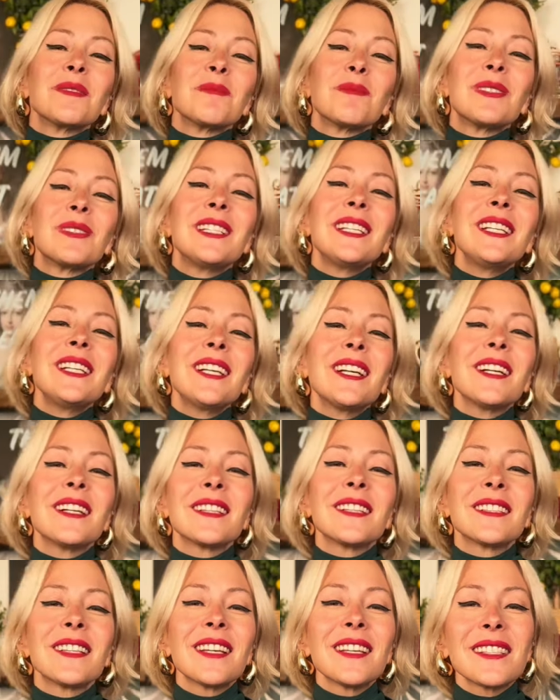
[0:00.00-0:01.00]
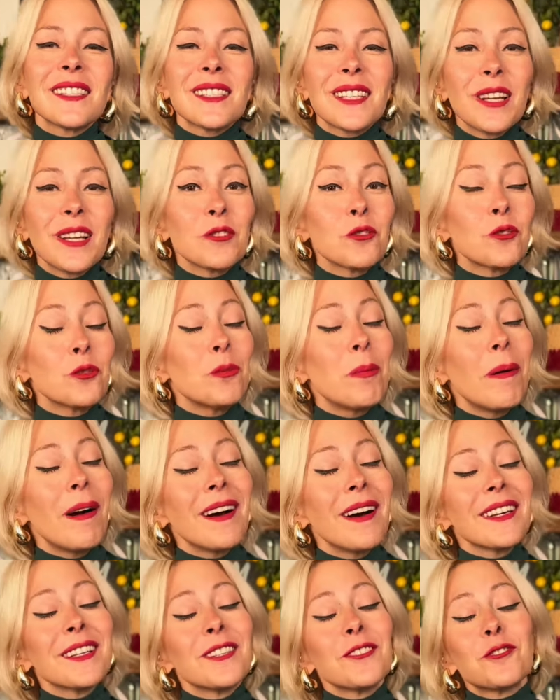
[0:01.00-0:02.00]
Dillere destan
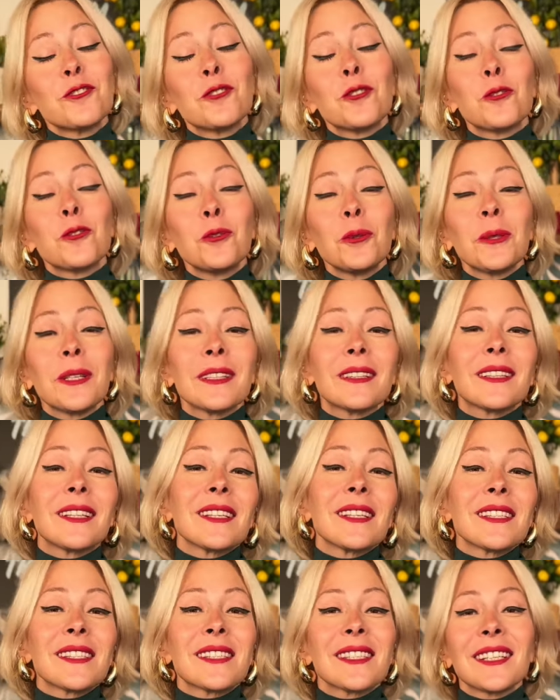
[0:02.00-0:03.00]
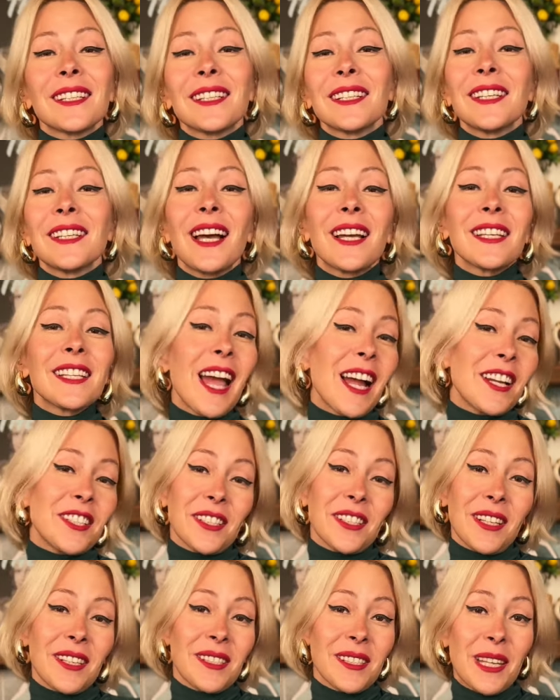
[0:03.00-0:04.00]
Dubai çikolatası yani
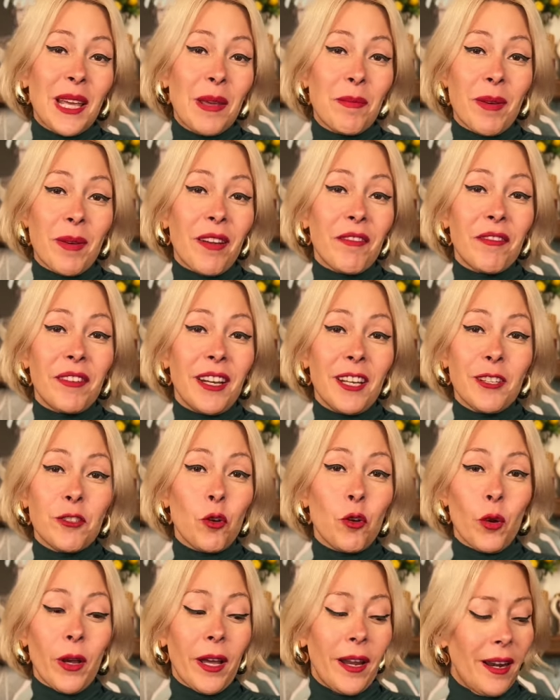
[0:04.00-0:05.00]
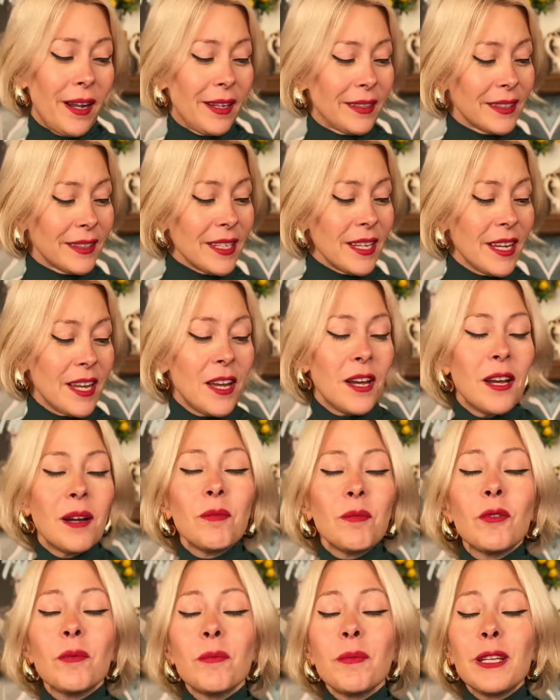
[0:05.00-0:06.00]
gerçekten sevmeyen falan yok herhalde.
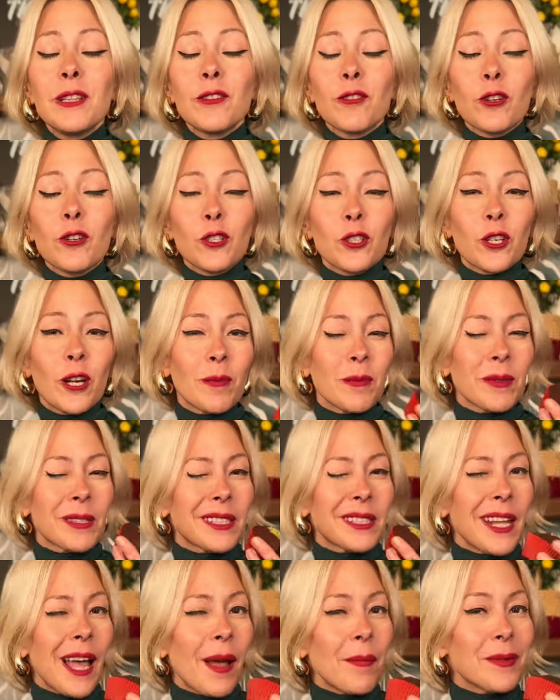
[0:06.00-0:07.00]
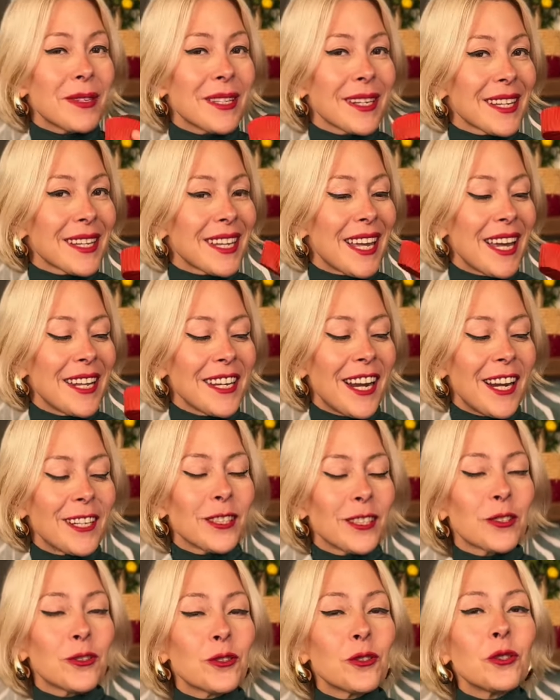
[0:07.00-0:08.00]
Bu minnoşlarımızı yaptık.
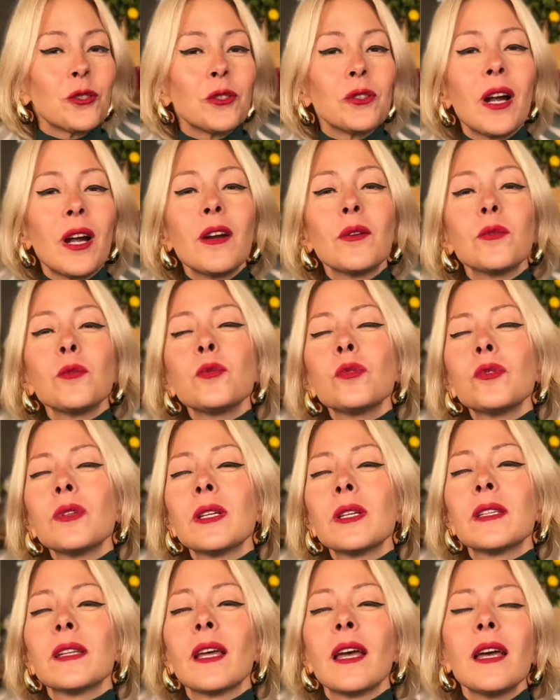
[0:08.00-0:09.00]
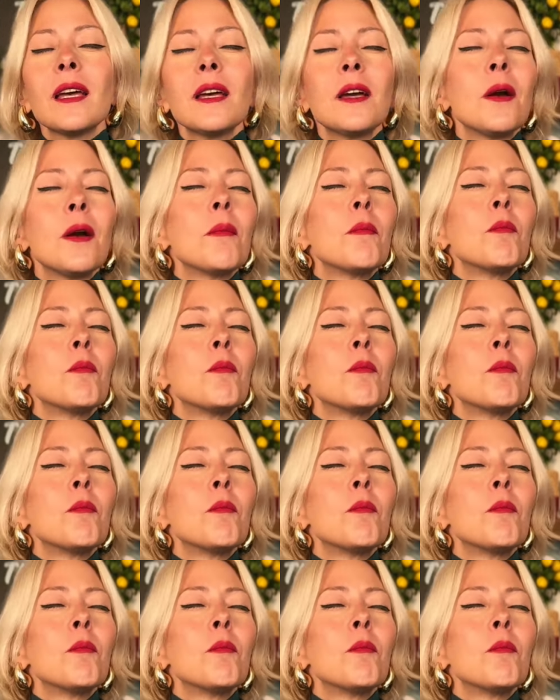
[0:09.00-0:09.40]
Kenarda duruyorlar. Üstüne de